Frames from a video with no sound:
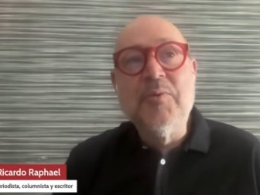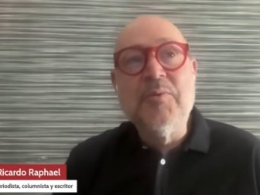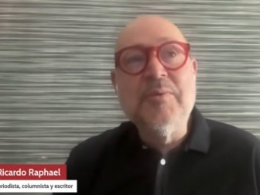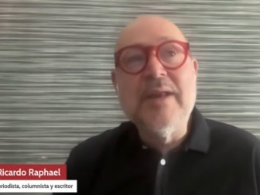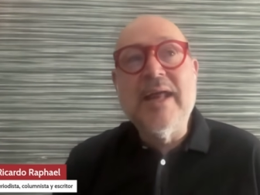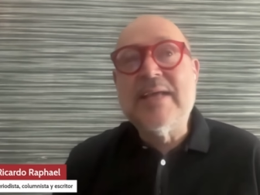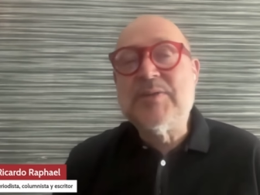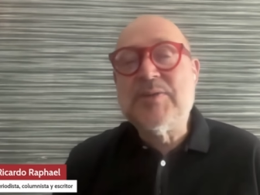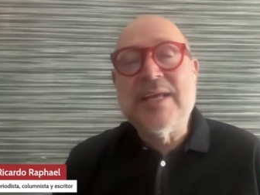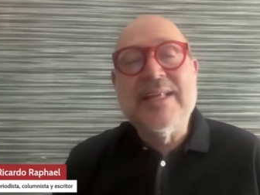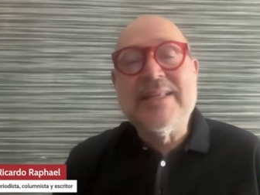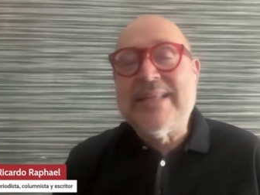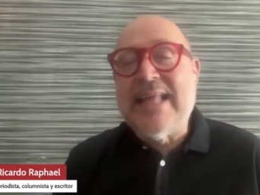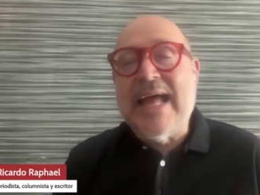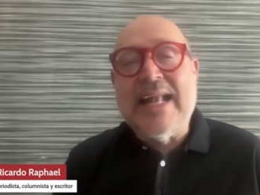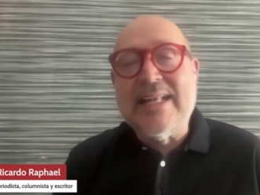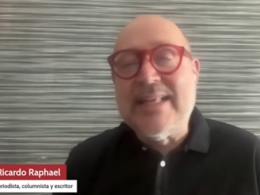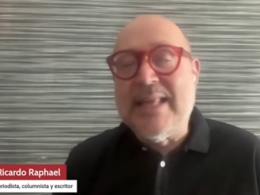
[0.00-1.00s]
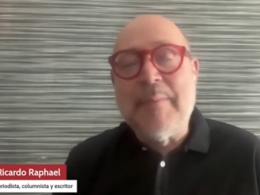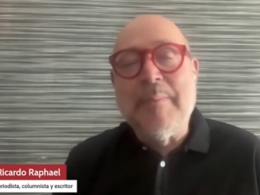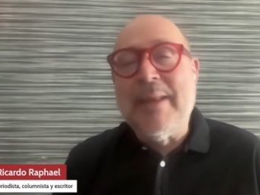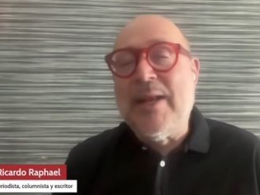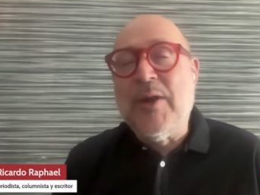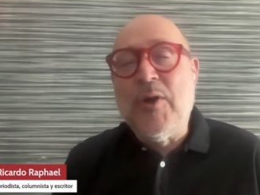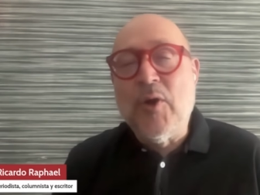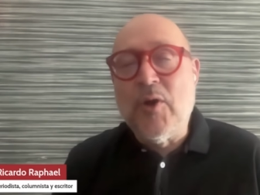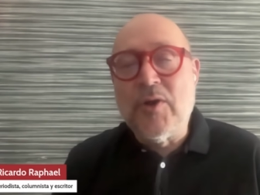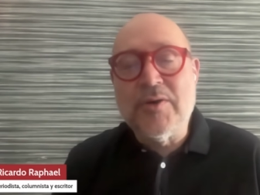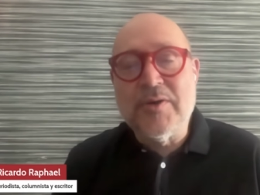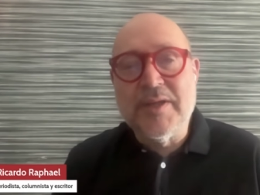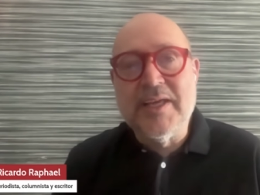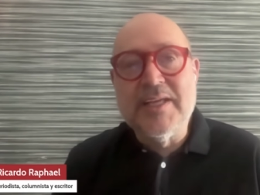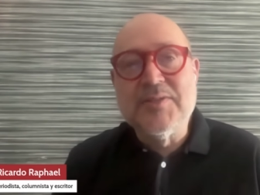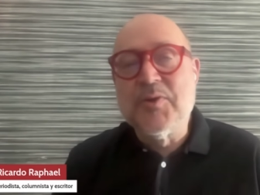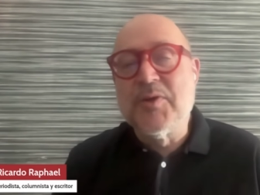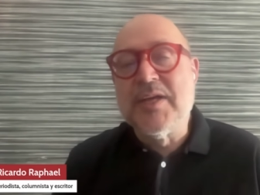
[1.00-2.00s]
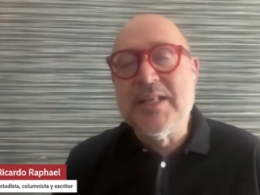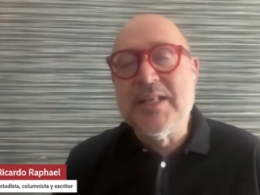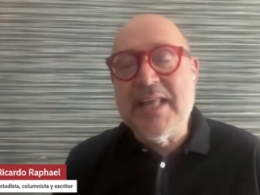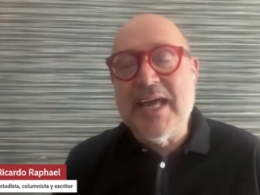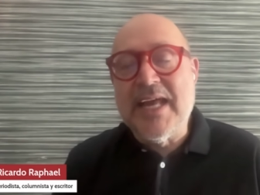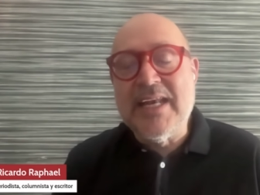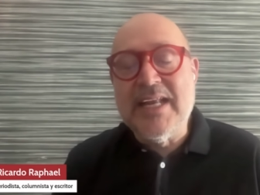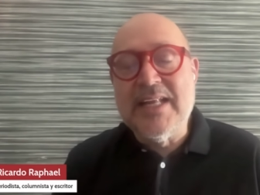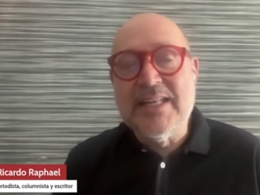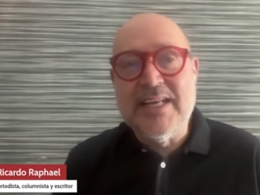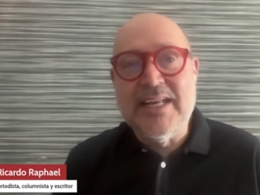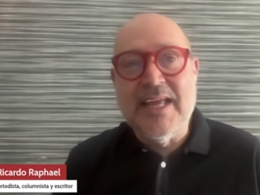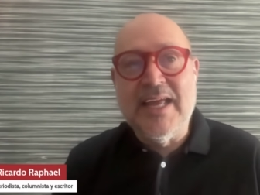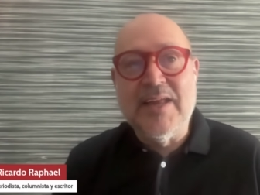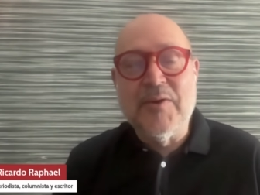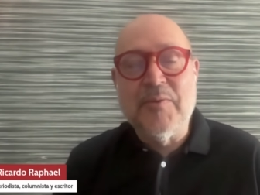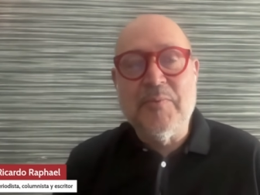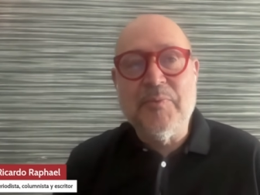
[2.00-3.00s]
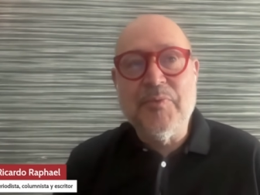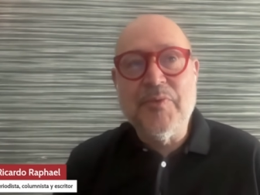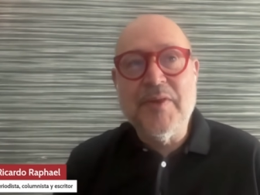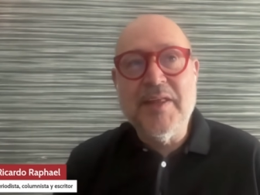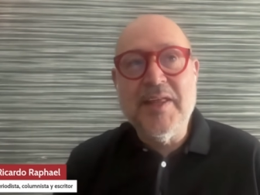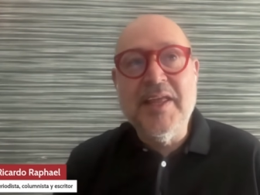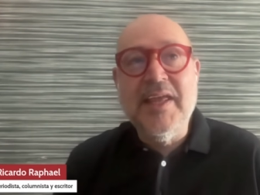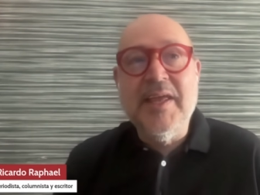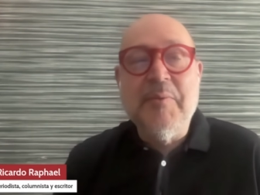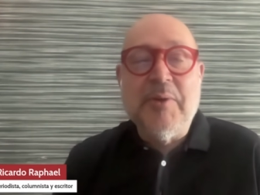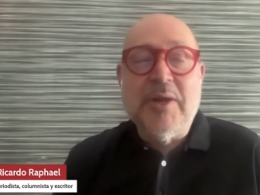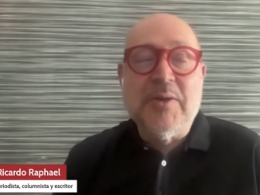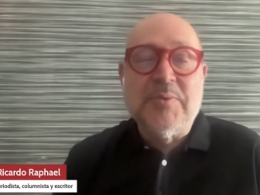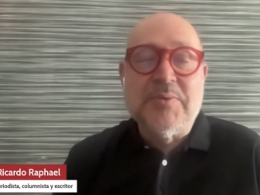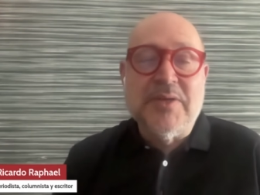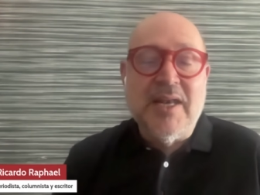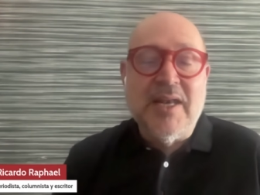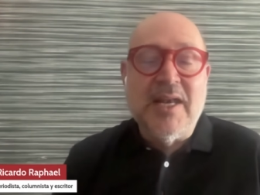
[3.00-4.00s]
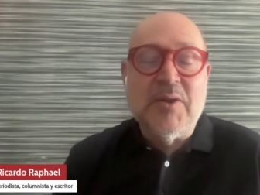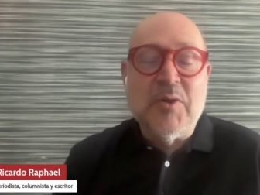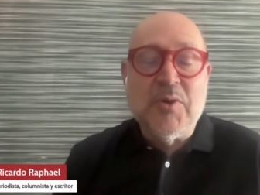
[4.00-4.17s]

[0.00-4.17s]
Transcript: y un asaltante menor quiso quitarle el dinero y bueno,